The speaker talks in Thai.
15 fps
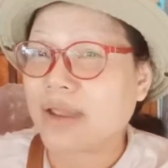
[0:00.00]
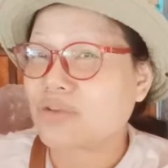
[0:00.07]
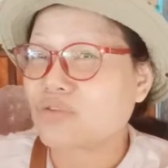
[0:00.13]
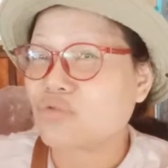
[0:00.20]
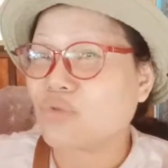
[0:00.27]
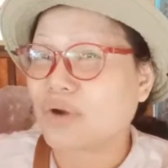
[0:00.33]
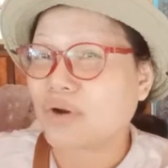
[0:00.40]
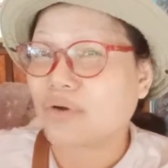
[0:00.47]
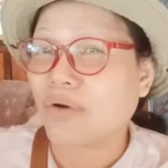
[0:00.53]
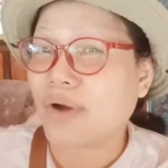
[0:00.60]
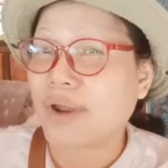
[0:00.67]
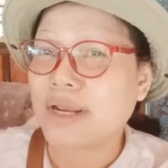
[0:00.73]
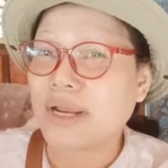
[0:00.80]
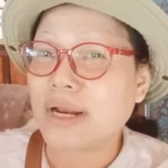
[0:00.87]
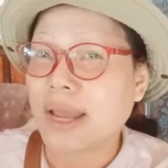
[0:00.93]
ส่วนน้อย
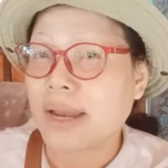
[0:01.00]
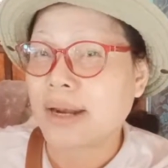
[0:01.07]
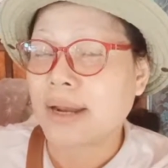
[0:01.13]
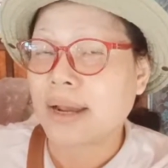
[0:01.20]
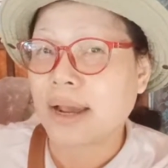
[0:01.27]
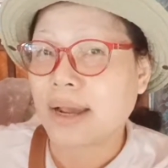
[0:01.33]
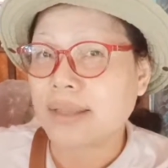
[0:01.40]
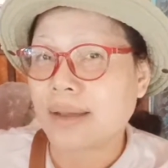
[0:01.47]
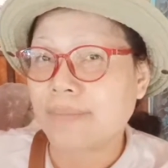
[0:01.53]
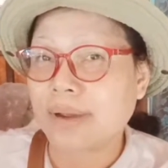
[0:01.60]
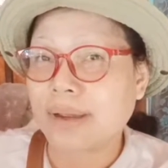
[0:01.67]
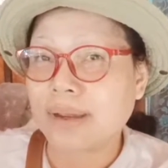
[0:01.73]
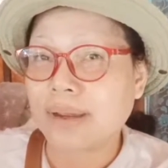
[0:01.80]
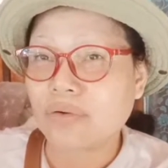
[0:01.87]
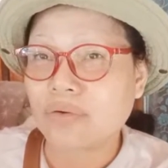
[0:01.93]
นี่แหละนะคะทำ
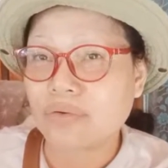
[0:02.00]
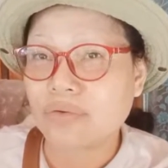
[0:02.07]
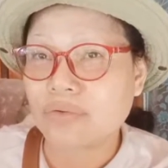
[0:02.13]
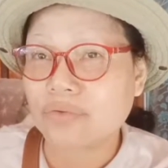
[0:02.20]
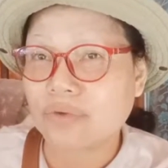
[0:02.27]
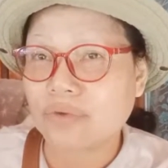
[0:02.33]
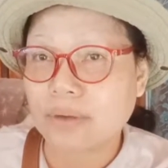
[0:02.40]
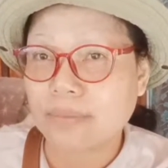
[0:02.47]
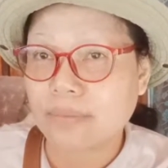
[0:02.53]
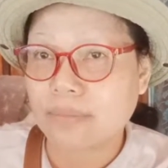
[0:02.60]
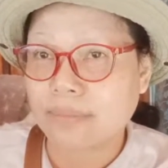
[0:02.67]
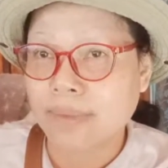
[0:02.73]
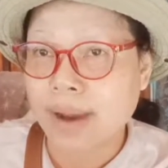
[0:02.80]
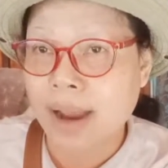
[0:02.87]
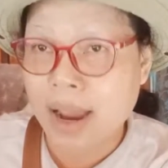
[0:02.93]
ให้คนส่วน
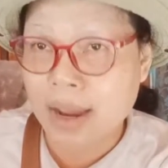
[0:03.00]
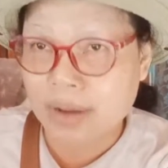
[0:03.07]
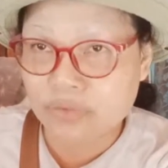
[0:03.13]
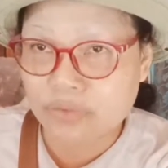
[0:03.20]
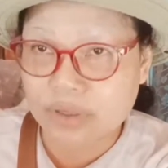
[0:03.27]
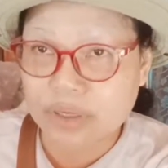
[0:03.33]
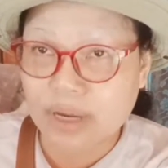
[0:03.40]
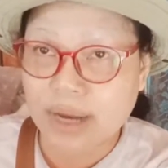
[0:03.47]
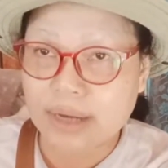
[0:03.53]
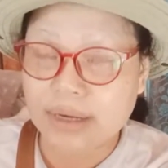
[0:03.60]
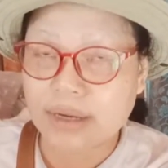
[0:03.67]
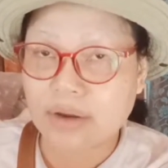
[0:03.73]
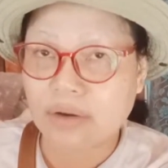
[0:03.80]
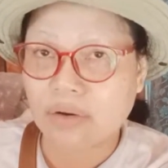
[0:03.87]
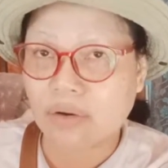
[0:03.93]
มากส่วนใหญ่ใน
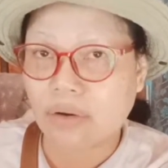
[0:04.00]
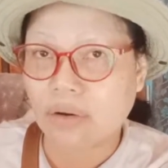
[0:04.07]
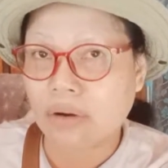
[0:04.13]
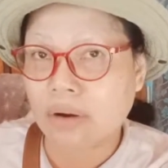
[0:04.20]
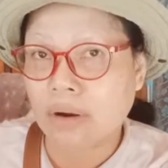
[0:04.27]
เกาะ